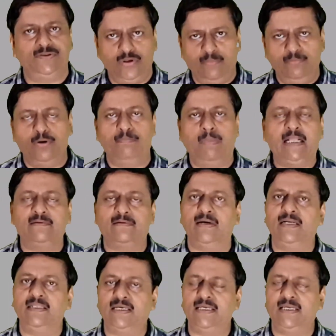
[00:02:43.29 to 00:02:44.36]
जो हम लोग बात कर
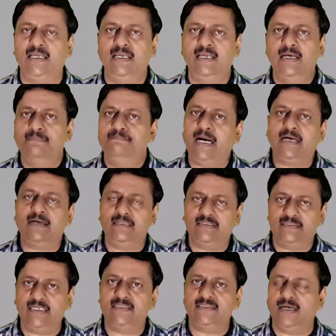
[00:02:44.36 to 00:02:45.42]
रहे थे कि
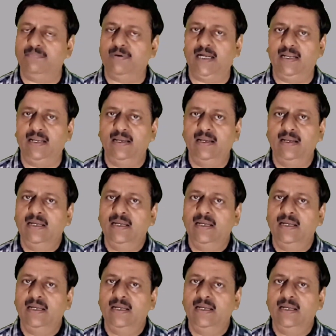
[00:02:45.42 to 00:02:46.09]
प्रैक्टिस सेट्स हम आए